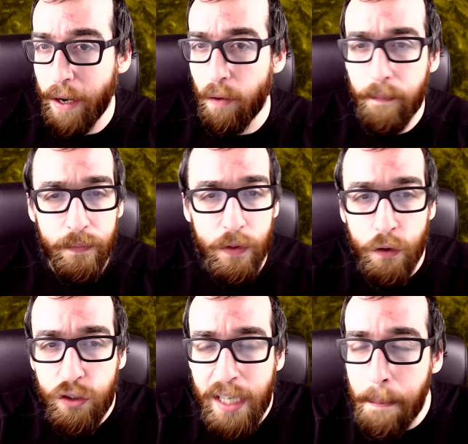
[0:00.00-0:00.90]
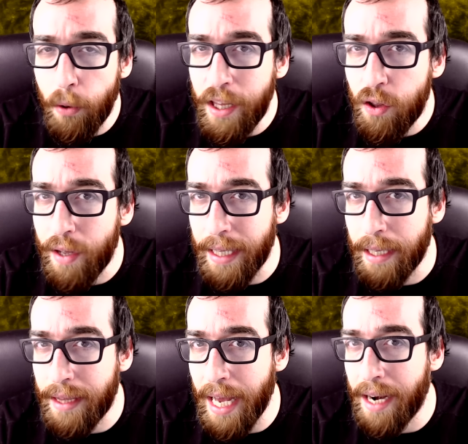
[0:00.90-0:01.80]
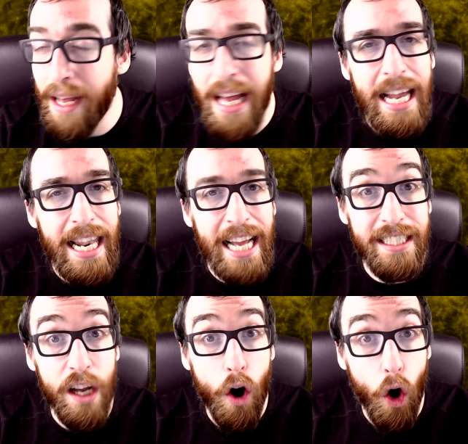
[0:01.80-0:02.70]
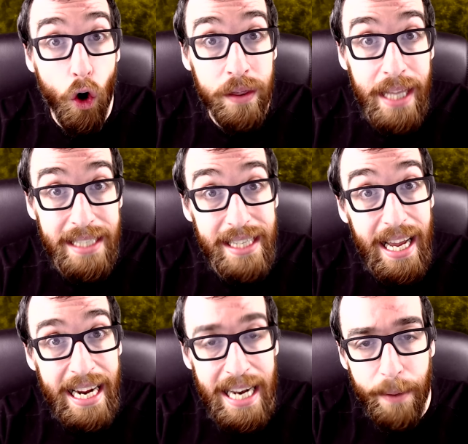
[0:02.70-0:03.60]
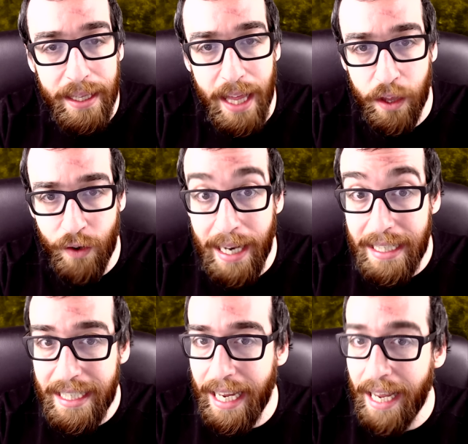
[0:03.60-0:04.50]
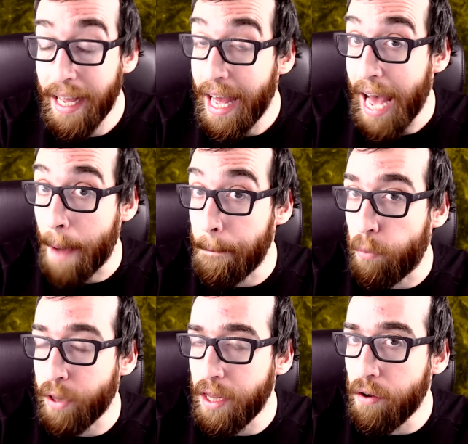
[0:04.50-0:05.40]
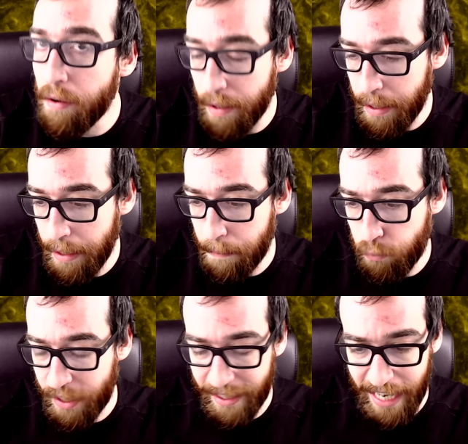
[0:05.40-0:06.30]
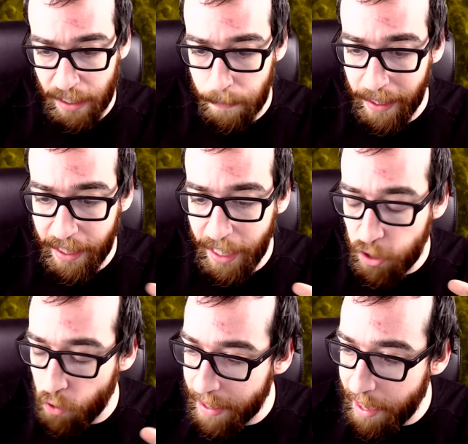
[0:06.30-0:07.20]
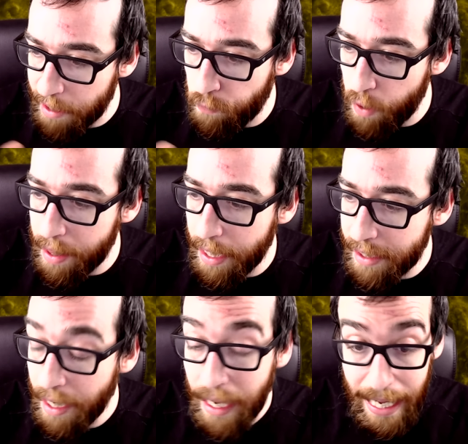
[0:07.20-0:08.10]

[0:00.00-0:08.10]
pero no se han podido detectar las ondas gravitacionales que han podido eh, pues transmitir todas las fuerzas